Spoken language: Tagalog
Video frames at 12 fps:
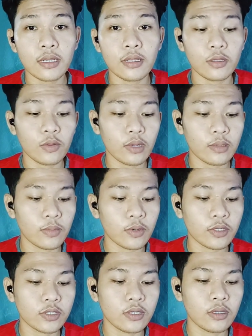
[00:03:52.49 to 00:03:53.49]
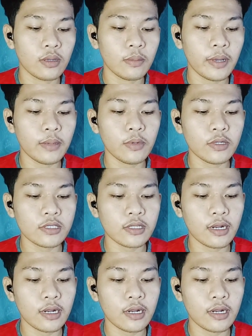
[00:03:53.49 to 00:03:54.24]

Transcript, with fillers: and 12 volts 5 volts 3